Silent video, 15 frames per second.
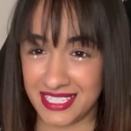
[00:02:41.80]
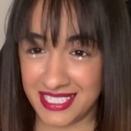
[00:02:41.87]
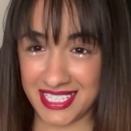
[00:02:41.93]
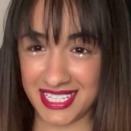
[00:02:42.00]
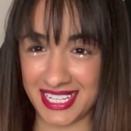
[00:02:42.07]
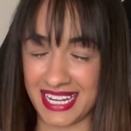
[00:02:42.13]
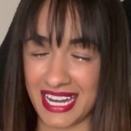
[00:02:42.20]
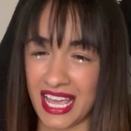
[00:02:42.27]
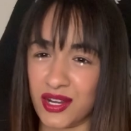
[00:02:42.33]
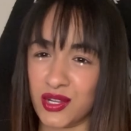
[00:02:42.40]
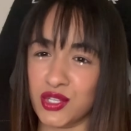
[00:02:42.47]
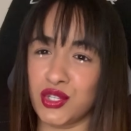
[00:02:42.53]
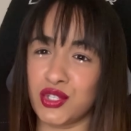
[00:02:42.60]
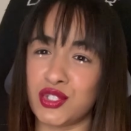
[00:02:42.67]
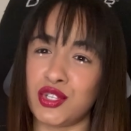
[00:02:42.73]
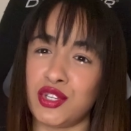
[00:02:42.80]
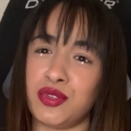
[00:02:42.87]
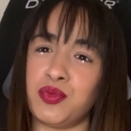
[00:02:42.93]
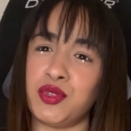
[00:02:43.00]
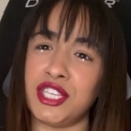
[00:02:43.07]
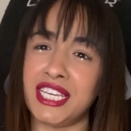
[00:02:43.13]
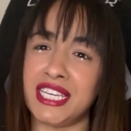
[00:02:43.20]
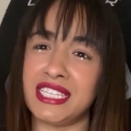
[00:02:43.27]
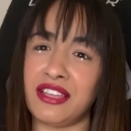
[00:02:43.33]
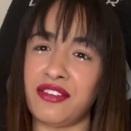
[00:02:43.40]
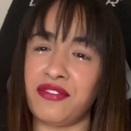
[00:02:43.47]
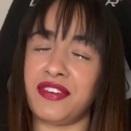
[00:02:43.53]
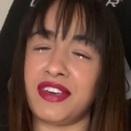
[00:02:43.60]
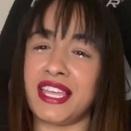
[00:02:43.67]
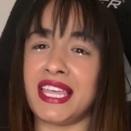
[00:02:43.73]
Sí, claro, yo soy Muñequita
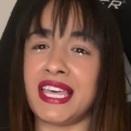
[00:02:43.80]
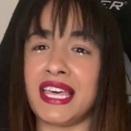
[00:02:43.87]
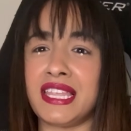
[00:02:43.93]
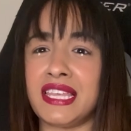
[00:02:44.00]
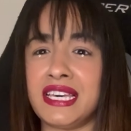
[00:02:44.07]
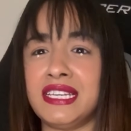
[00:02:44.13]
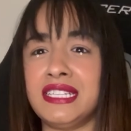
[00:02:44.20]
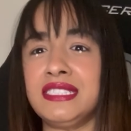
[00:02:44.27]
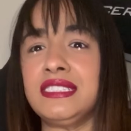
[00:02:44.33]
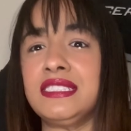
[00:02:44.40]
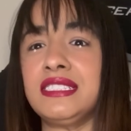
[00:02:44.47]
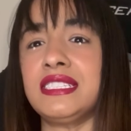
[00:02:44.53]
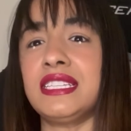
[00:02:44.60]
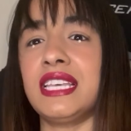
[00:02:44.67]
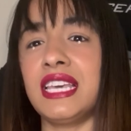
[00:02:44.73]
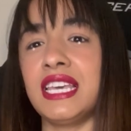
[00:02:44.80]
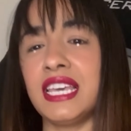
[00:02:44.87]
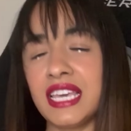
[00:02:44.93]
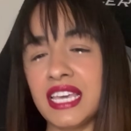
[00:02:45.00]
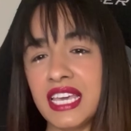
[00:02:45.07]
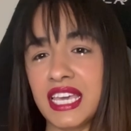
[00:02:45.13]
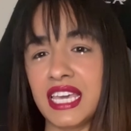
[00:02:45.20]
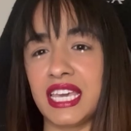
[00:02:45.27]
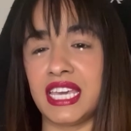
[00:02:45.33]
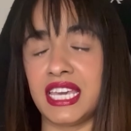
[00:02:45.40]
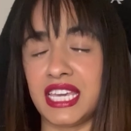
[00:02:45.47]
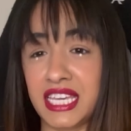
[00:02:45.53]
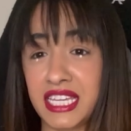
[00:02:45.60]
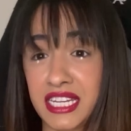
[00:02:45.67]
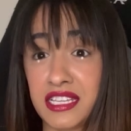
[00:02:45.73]
Enfadada.
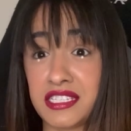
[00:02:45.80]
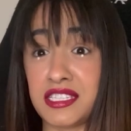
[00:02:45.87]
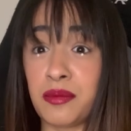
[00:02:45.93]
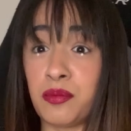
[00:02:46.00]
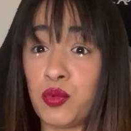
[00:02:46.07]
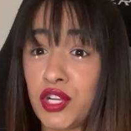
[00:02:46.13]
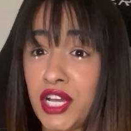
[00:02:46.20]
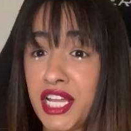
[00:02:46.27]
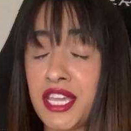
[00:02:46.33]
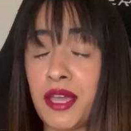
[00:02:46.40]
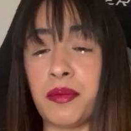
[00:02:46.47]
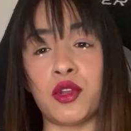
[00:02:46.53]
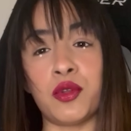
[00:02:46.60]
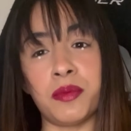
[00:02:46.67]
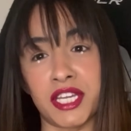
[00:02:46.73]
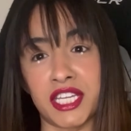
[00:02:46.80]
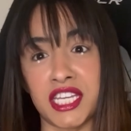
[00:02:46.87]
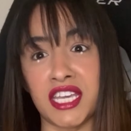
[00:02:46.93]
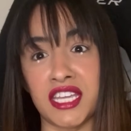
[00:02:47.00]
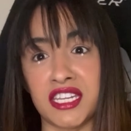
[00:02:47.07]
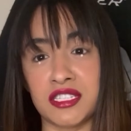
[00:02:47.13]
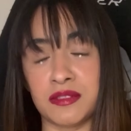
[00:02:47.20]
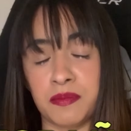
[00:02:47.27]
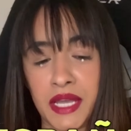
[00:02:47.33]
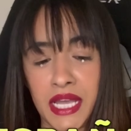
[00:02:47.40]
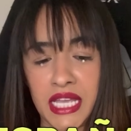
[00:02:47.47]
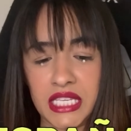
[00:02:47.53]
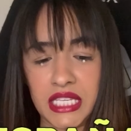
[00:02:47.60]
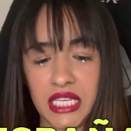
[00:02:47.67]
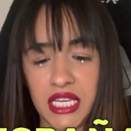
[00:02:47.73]
Eh, nací en Bulgaria, pero me crié en
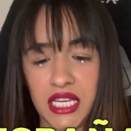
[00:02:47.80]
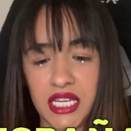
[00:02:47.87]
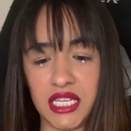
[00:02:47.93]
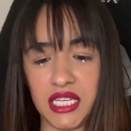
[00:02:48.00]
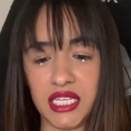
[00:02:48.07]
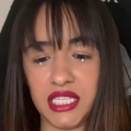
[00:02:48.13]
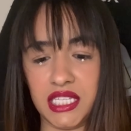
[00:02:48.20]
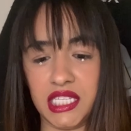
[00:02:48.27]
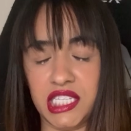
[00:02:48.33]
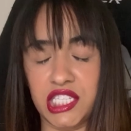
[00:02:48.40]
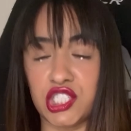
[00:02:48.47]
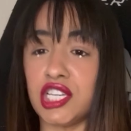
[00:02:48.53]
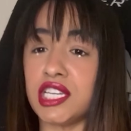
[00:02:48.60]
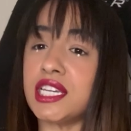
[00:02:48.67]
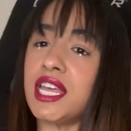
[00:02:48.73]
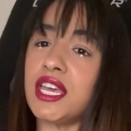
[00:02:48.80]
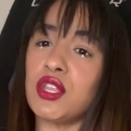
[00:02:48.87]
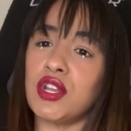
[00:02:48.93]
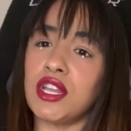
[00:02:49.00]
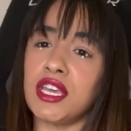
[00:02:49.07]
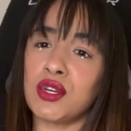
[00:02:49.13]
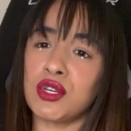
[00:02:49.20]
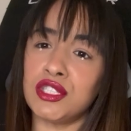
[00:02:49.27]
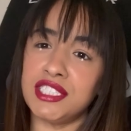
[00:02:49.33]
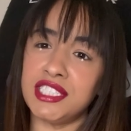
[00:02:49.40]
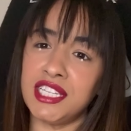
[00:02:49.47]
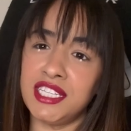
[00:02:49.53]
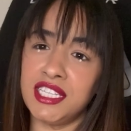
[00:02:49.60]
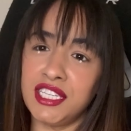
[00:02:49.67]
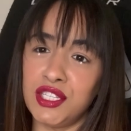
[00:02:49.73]
España y soy creadora de
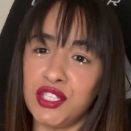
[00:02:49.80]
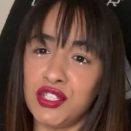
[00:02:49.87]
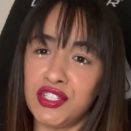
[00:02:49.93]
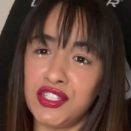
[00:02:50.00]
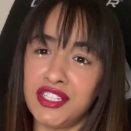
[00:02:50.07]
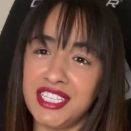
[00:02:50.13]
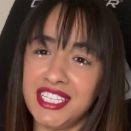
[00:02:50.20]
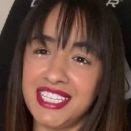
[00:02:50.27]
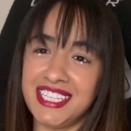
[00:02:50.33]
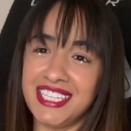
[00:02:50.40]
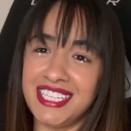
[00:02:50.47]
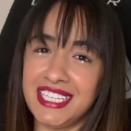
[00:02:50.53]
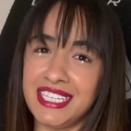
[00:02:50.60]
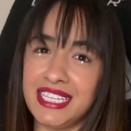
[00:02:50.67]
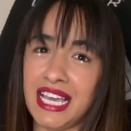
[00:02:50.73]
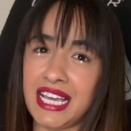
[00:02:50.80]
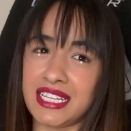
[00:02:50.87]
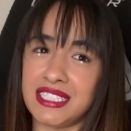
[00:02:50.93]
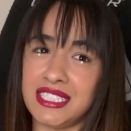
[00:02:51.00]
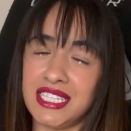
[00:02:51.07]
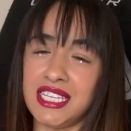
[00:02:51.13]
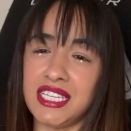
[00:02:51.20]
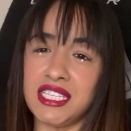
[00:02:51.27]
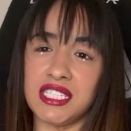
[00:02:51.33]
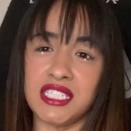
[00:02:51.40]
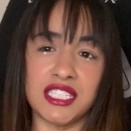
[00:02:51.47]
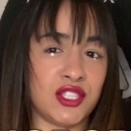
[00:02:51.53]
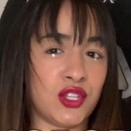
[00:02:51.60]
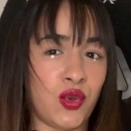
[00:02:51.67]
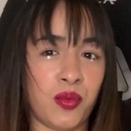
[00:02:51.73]
contenido y actriz
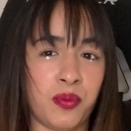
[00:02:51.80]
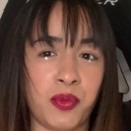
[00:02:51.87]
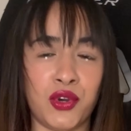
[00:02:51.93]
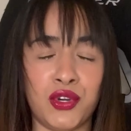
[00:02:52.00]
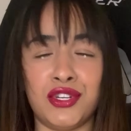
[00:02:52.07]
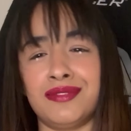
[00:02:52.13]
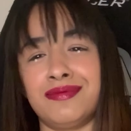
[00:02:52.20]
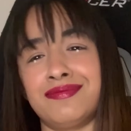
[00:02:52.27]
snowboard.